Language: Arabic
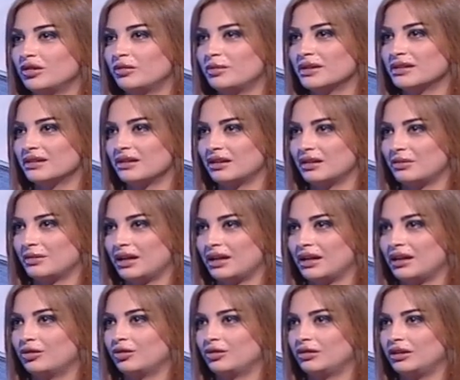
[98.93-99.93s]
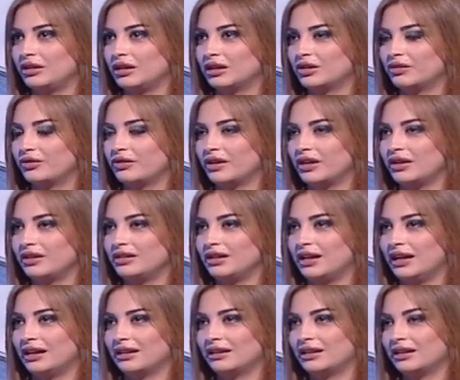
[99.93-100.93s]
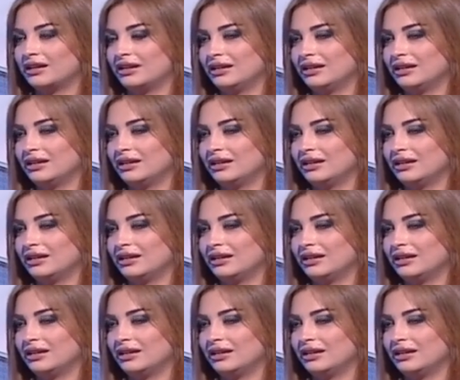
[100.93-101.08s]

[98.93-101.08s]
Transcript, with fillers: البصري مع هدول الاطفال لحتى